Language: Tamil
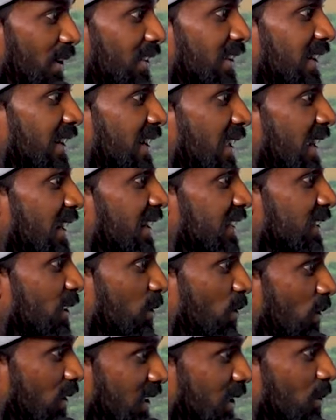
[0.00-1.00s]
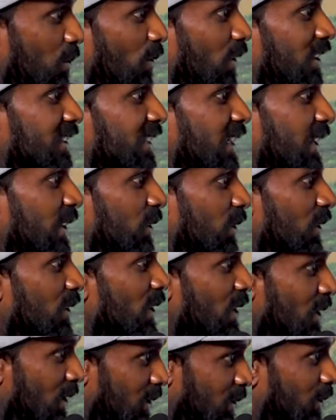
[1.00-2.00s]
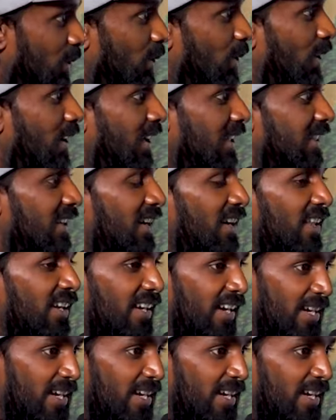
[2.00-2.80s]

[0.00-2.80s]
படம் என்ன எடுத்துருக்கோன்றது உங்களுக்கு தெரியும் ஸோ அதனால்